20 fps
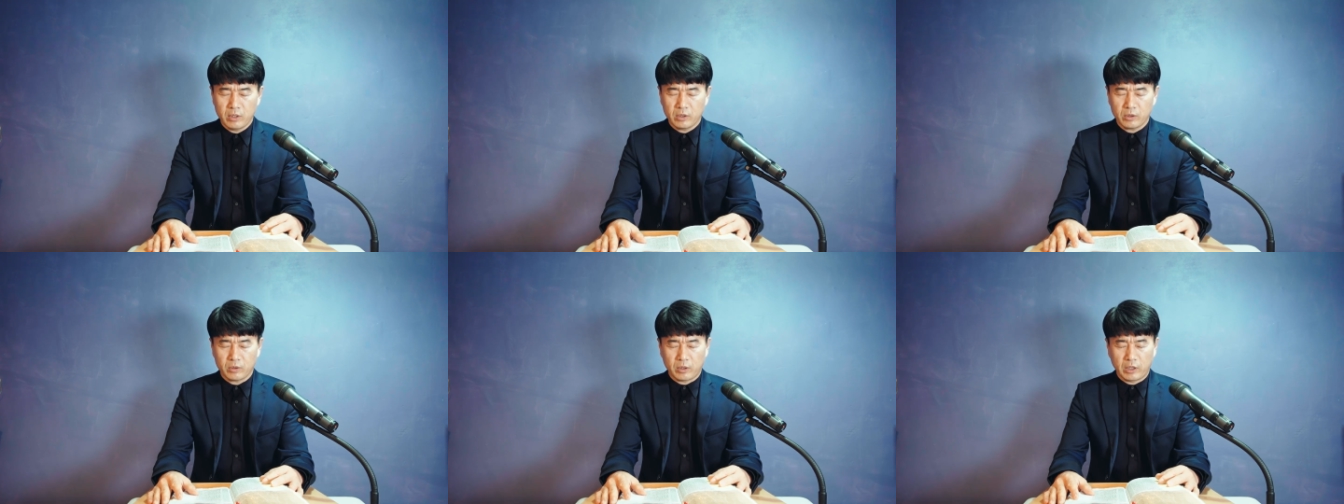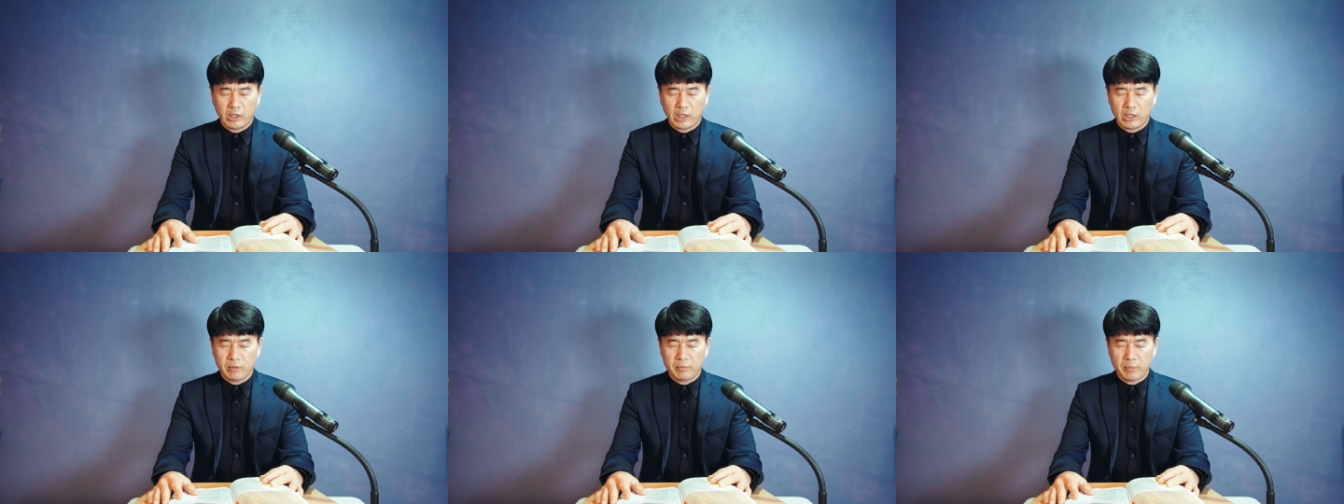또
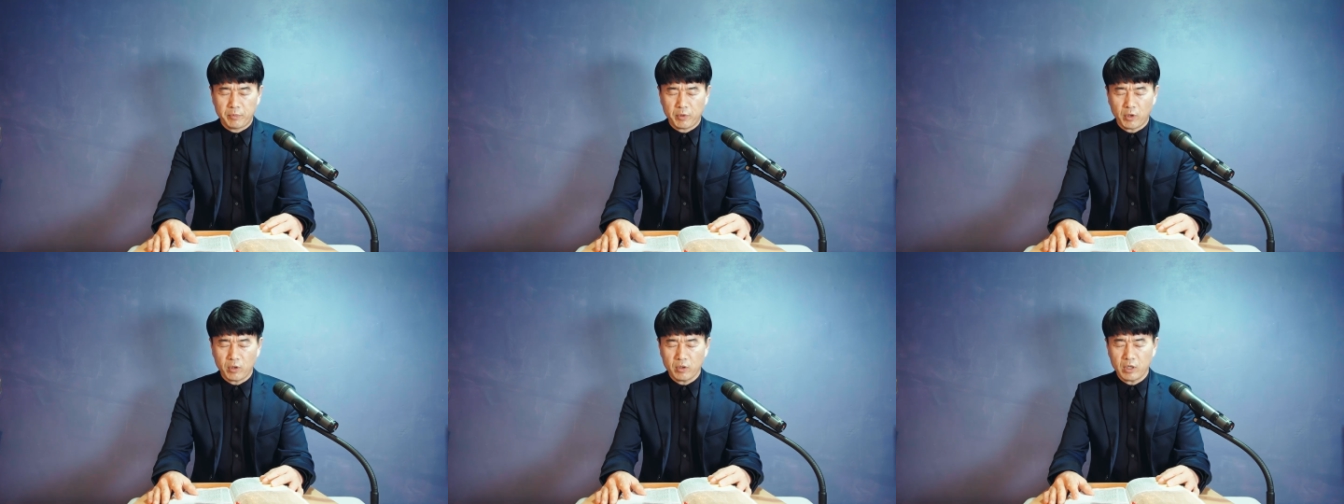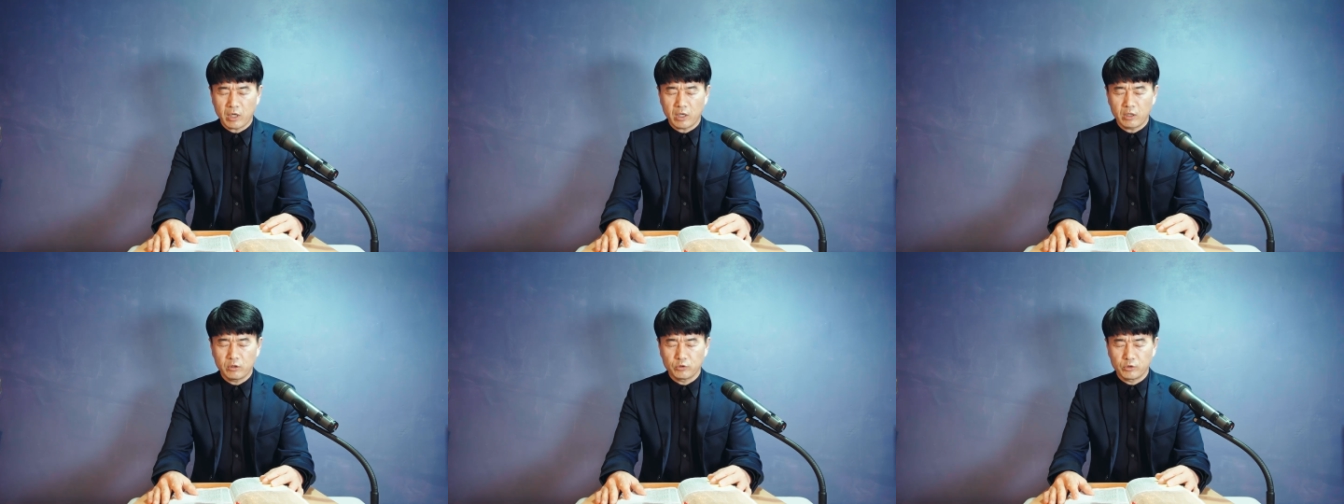하나님의
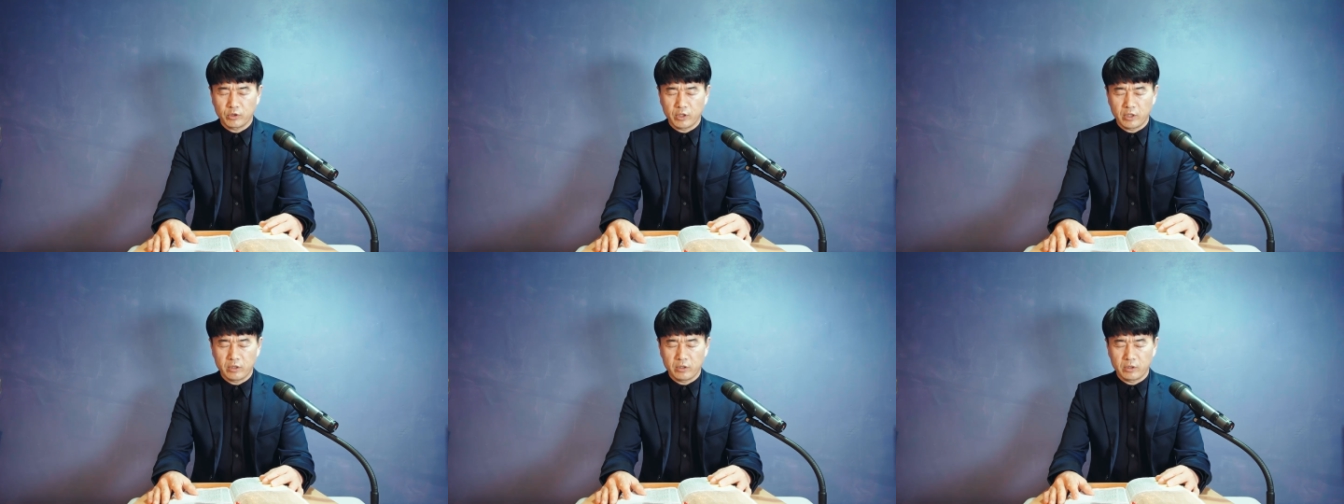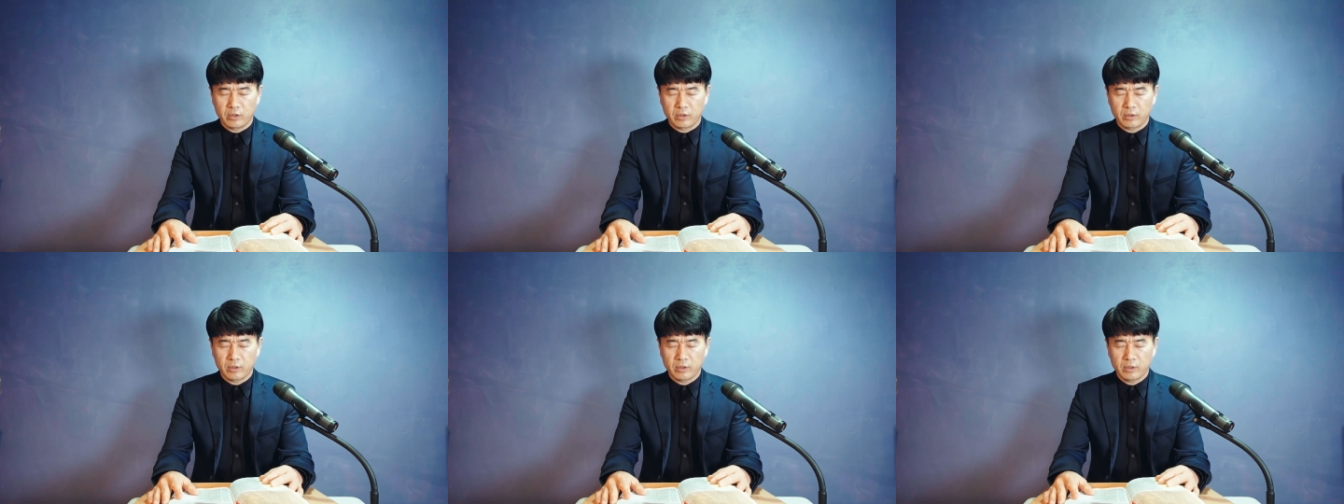평강을
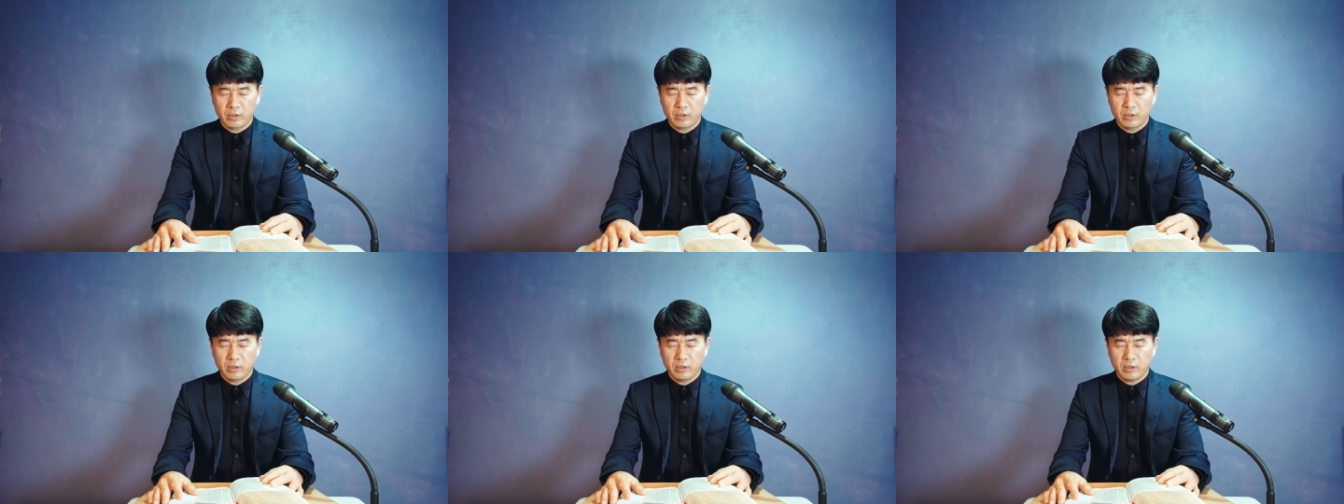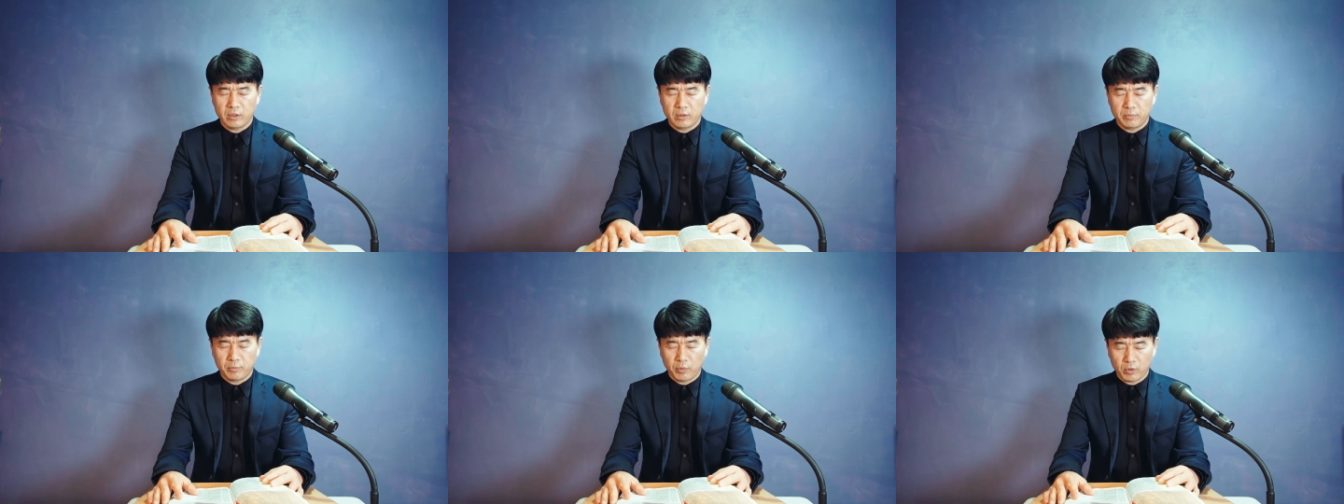누리는
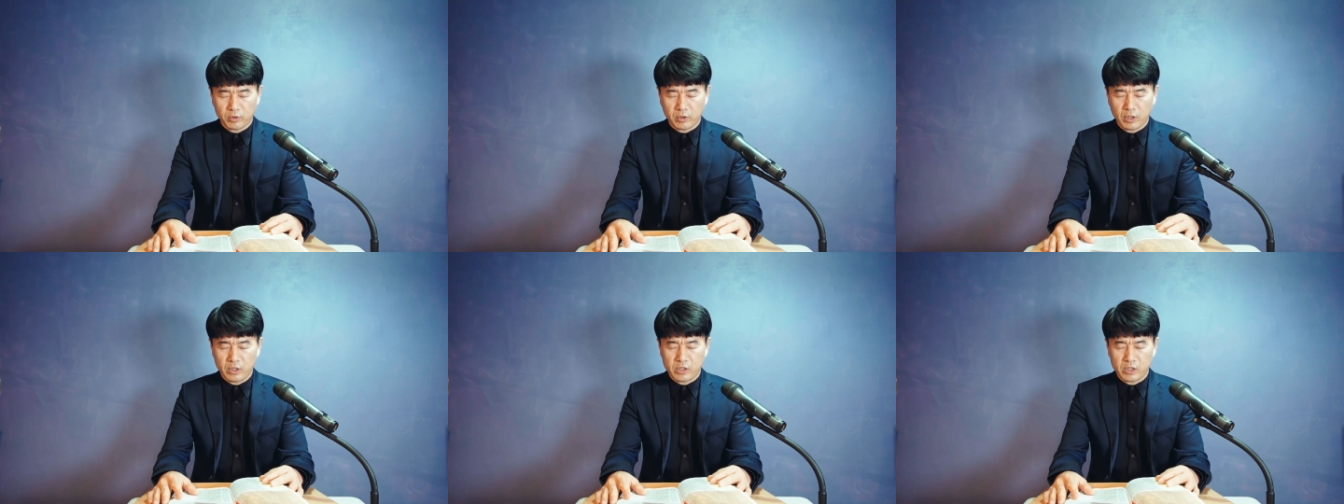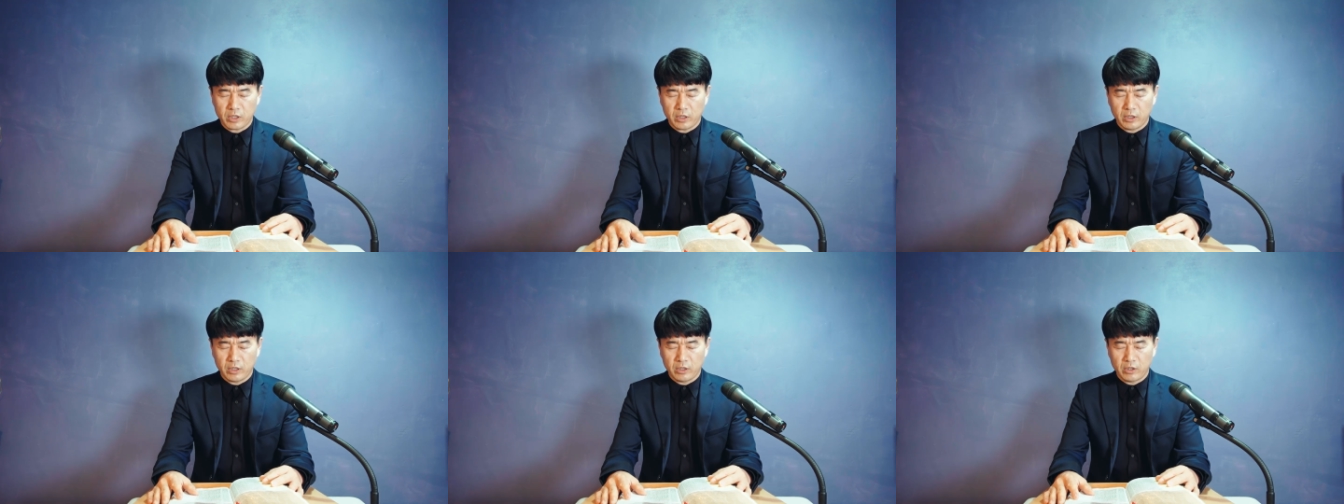복된
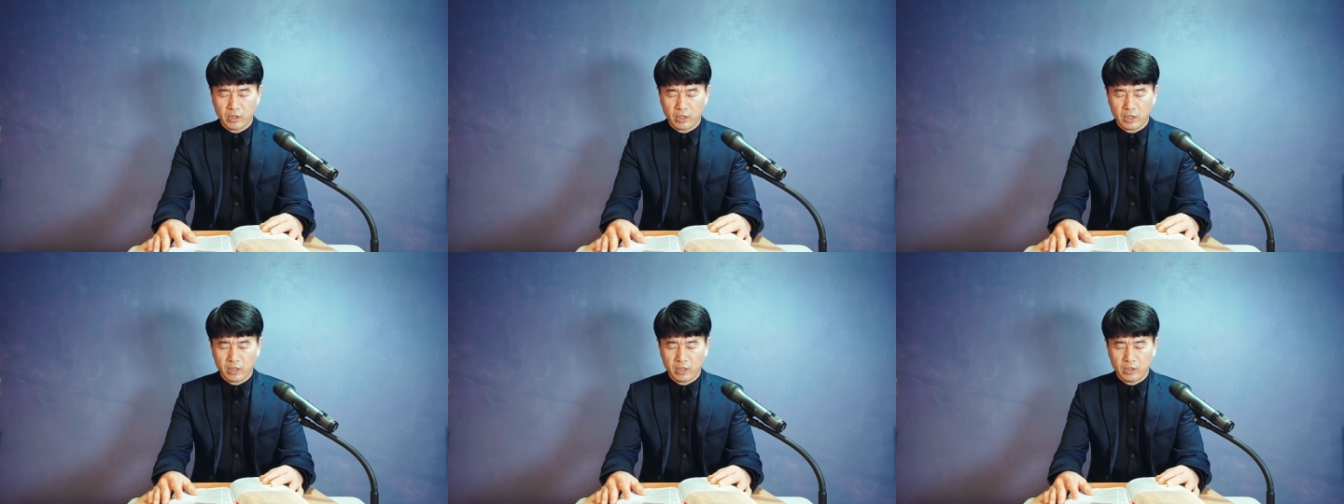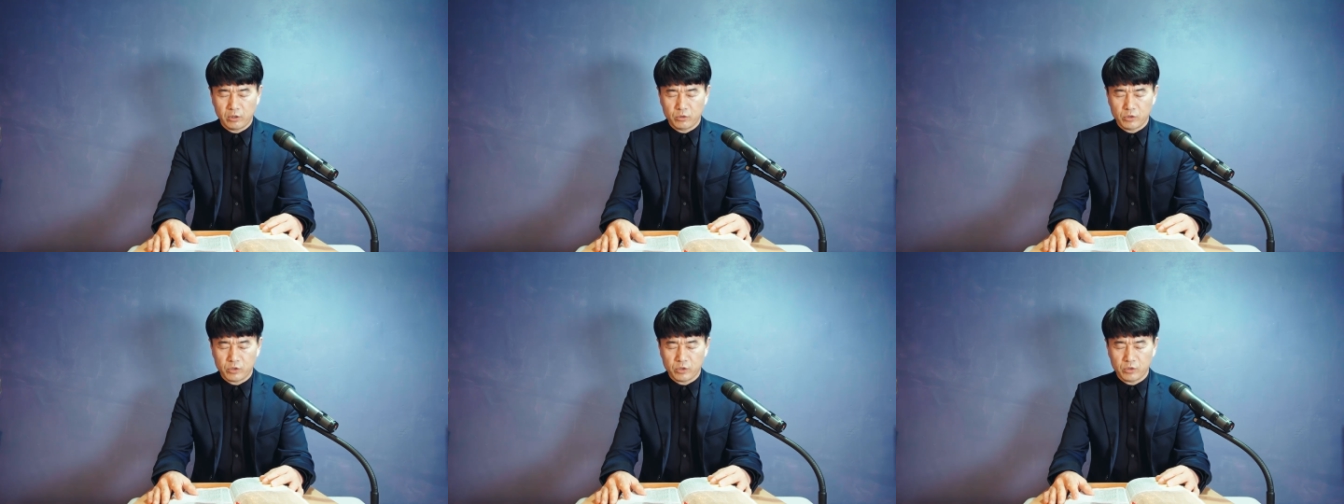시간이 되게
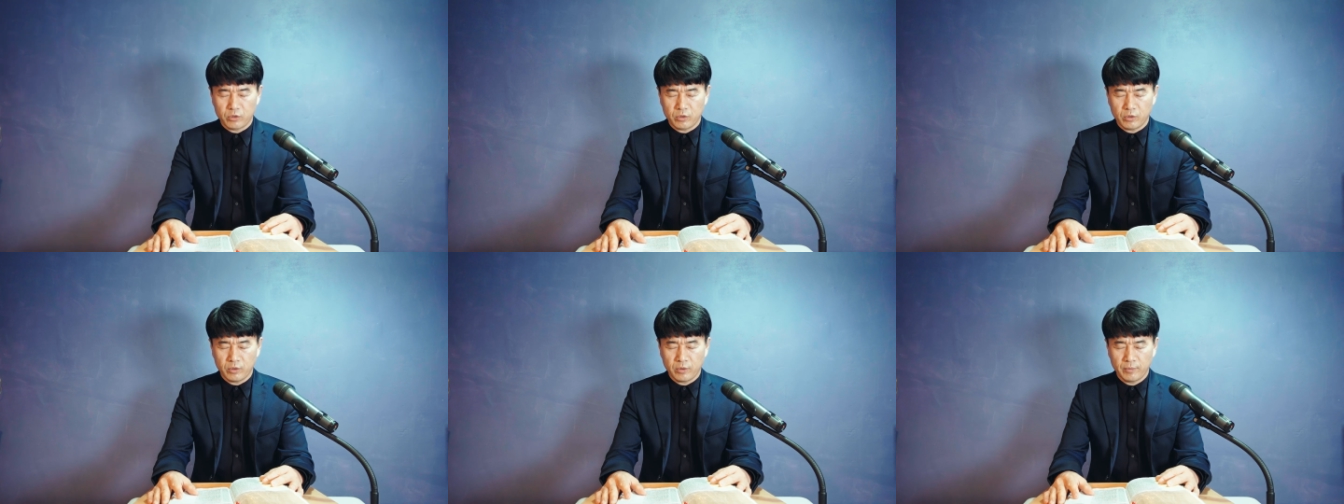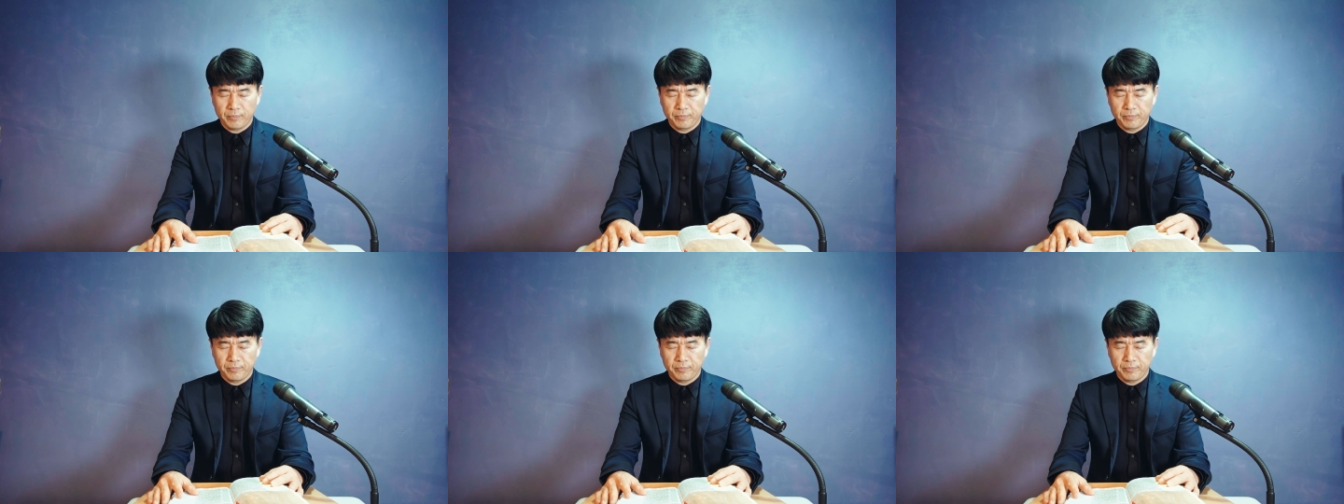해주시고,